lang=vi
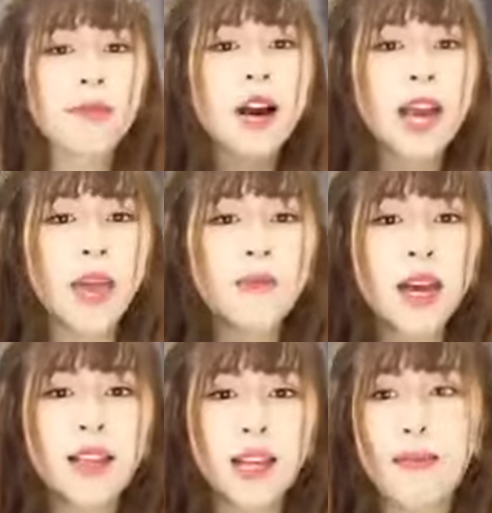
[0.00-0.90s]
ơi em
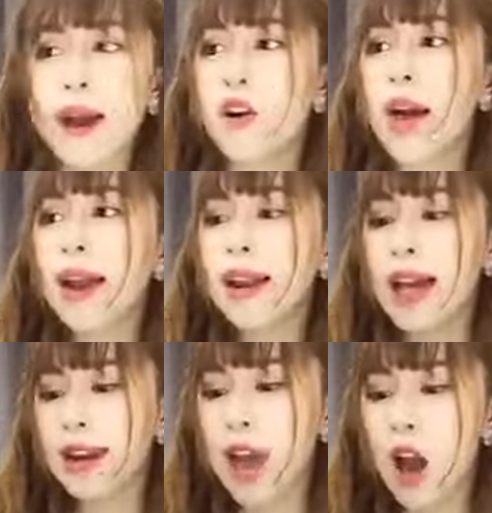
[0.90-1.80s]
ghi chị bảo lan
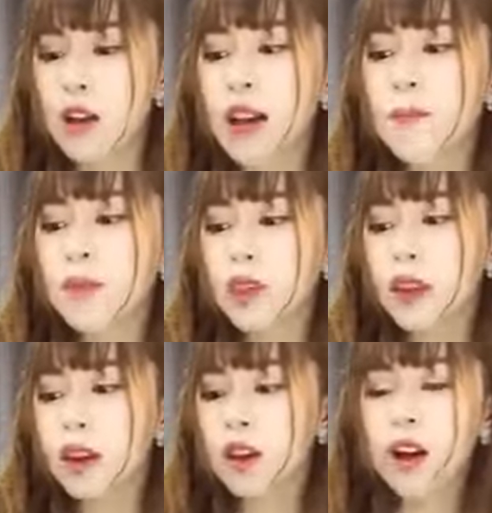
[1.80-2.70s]
làm nón á
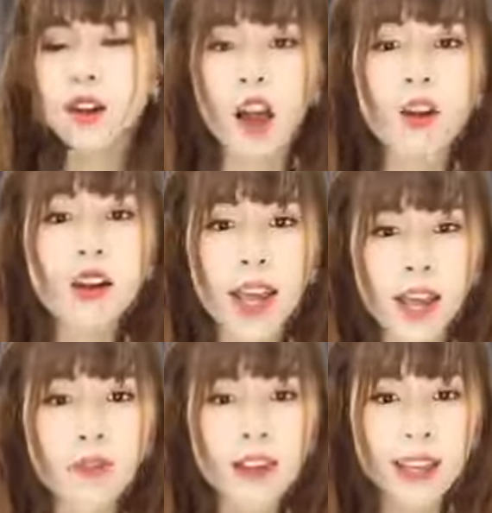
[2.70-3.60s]
nón
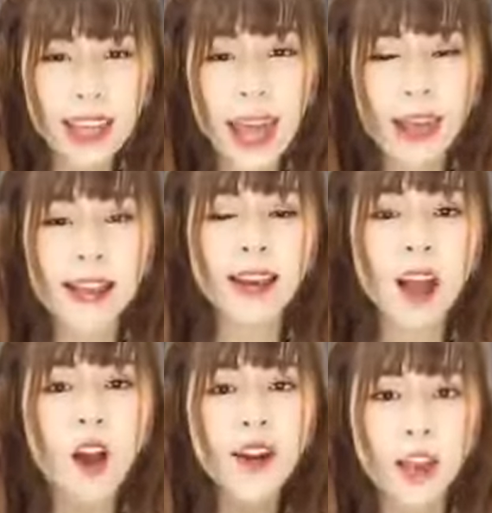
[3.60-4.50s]
nỉ viền da nha
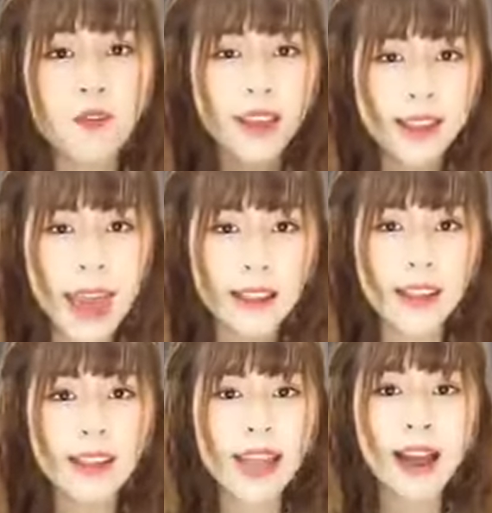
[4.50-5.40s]
nón nỉ viền da
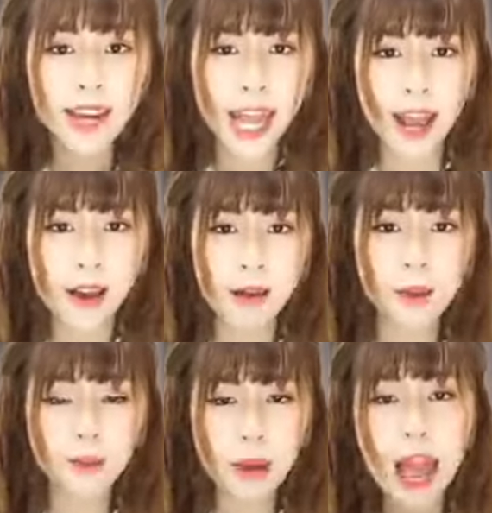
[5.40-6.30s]
viết dắt đen
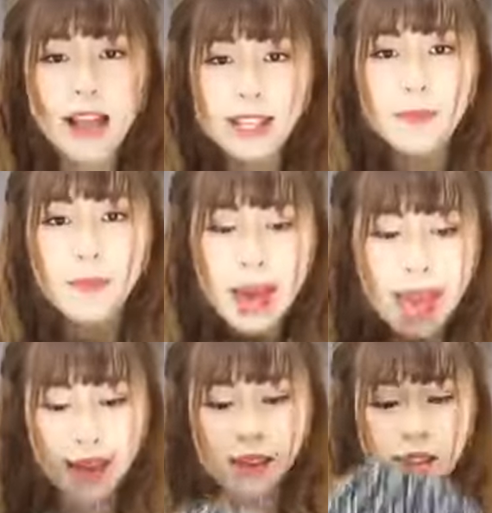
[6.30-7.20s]
hai trăm ba